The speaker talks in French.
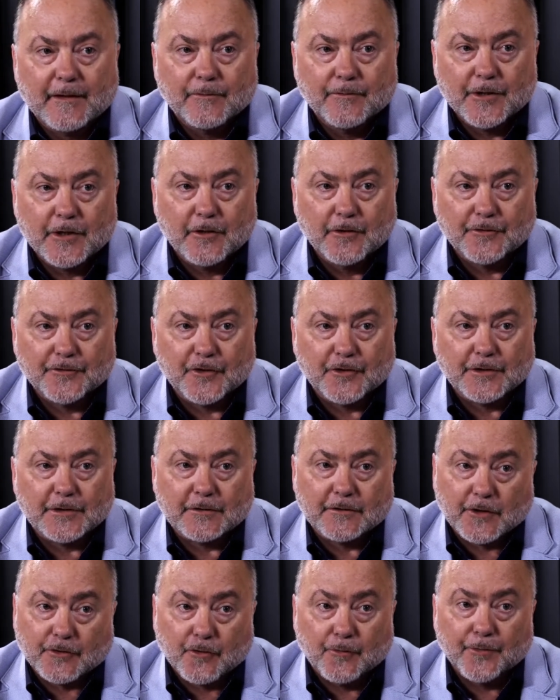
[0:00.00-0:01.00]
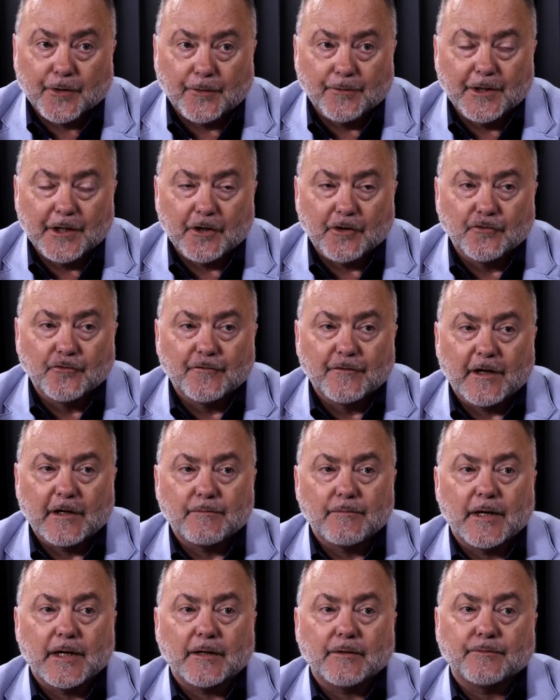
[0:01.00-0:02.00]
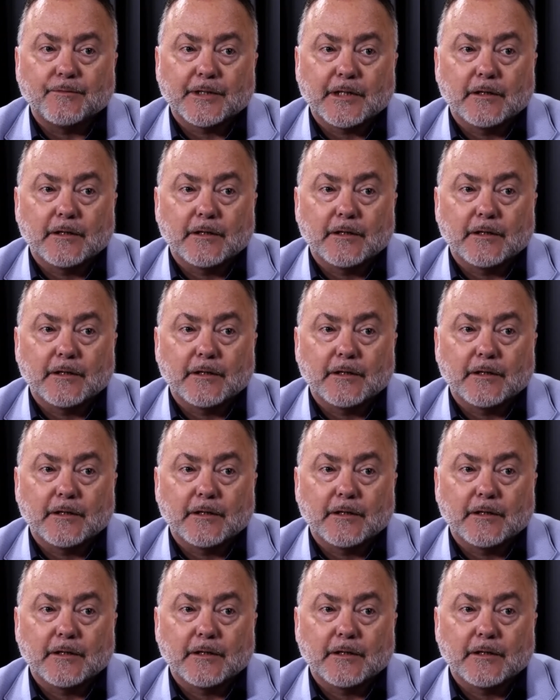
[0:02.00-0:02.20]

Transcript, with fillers: puis que là, tu as, ton premier renouvellement, puis que